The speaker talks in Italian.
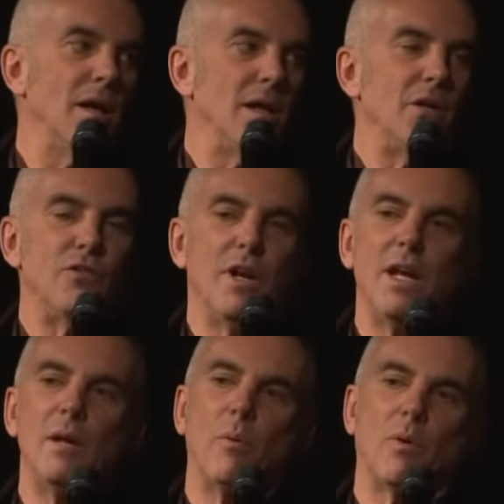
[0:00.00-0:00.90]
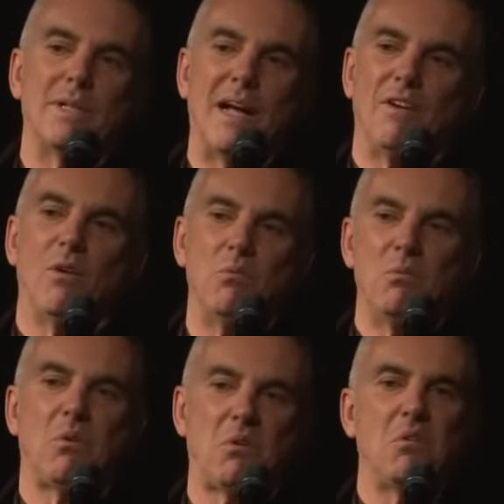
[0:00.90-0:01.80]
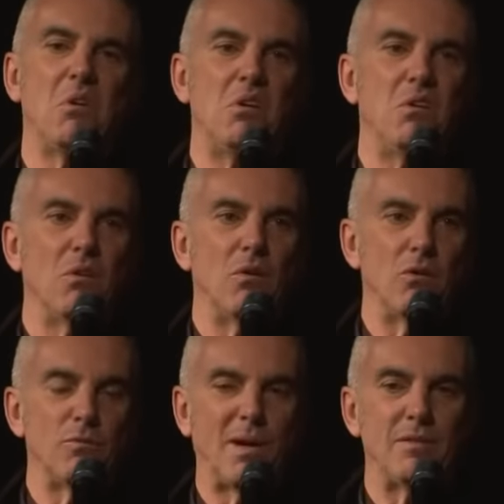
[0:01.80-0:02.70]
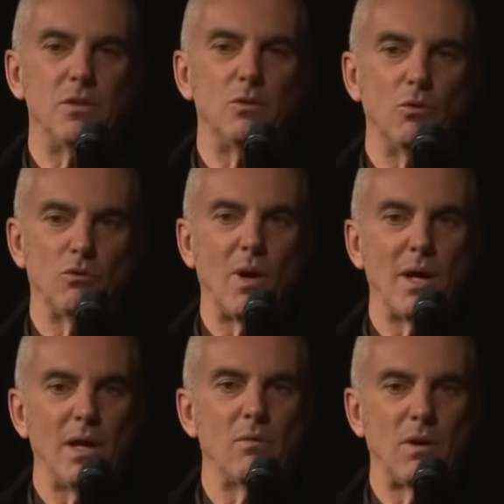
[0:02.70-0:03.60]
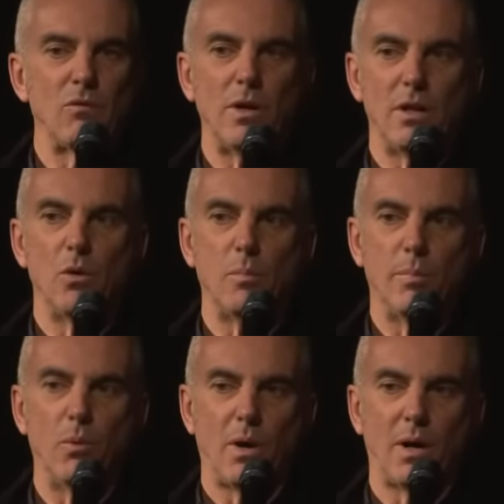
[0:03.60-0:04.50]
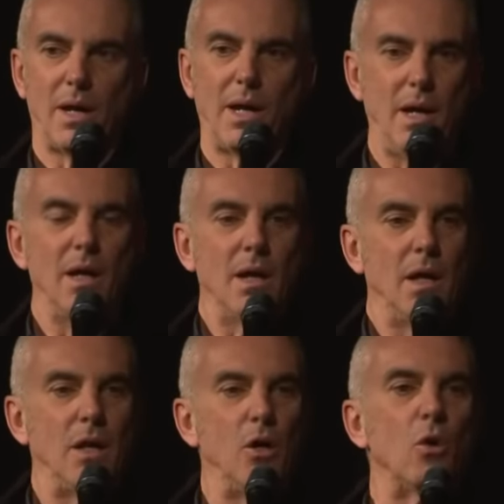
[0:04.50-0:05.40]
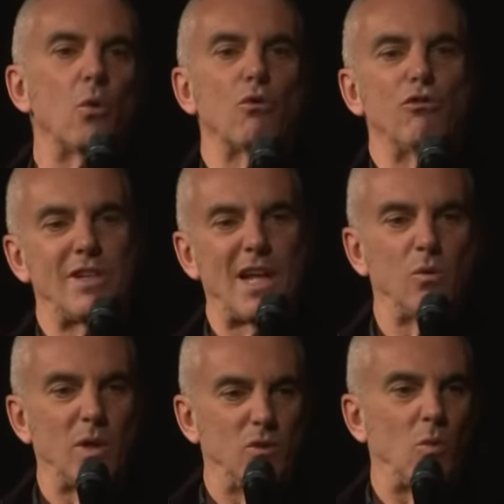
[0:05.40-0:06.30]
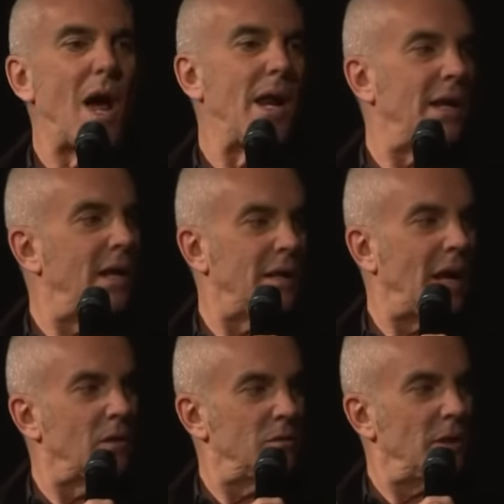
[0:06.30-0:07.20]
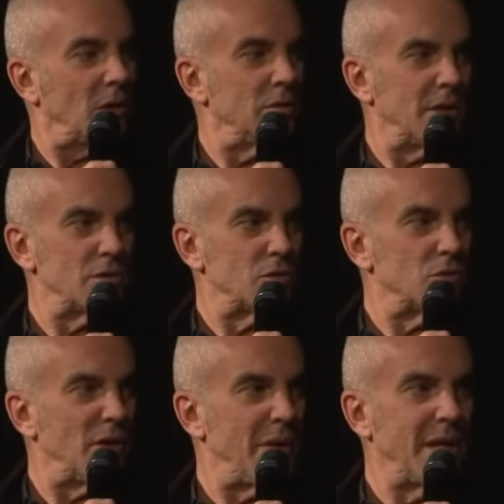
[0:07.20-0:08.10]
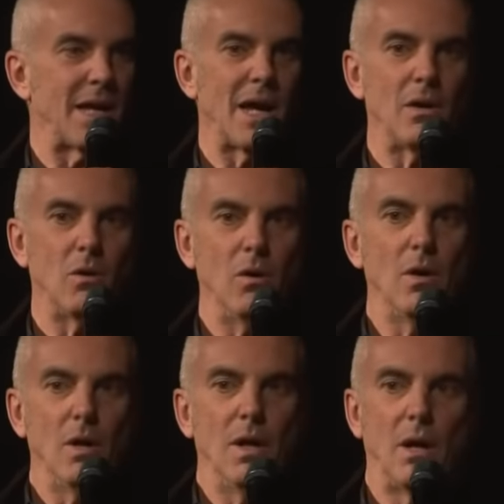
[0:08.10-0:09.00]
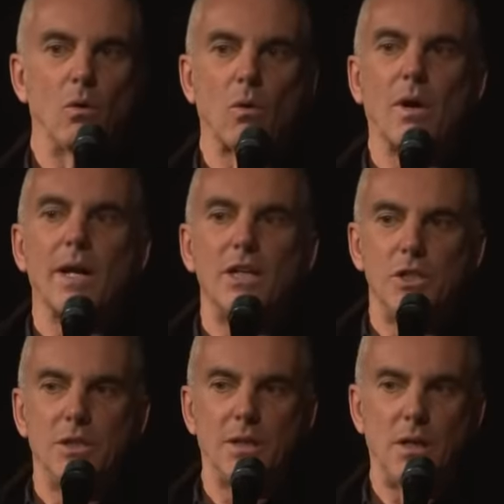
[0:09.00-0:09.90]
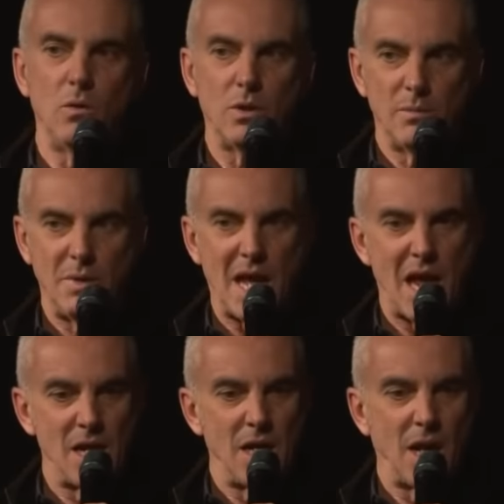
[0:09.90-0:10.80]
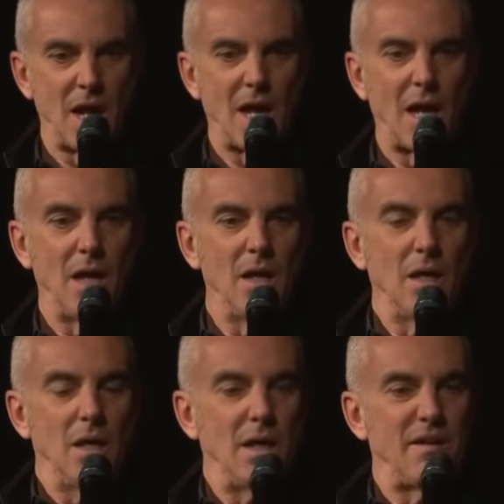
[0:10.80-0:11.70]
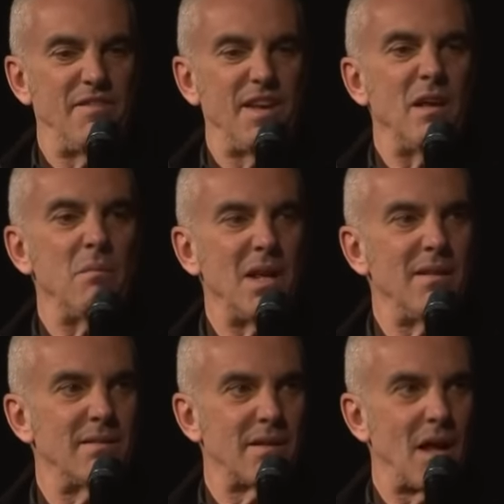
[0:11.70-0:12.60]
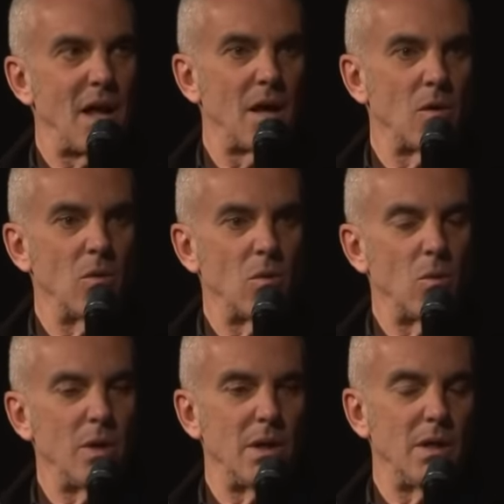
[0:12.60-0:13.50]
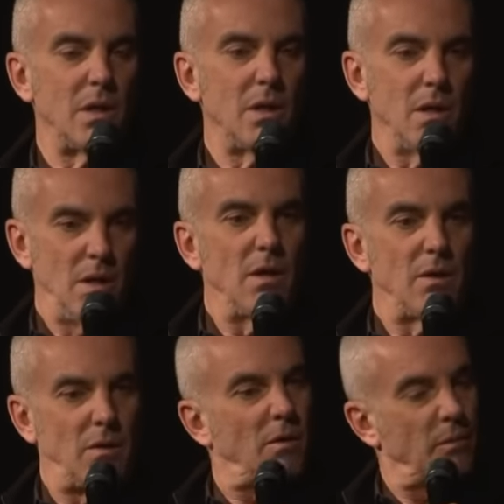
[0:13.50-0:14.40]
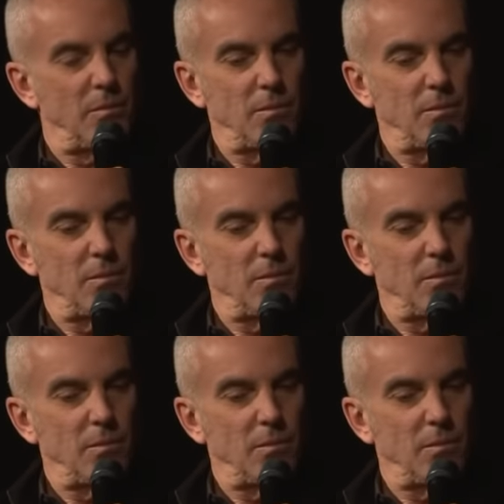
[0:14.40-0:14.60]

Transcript: I cileni portavano un orgoglio spaventoso, anche una voglia di opporre il loro stato attuale al, nel contesto sudamericano, la loro crescita degli ultimi anni, la, la veemenza con cui eh,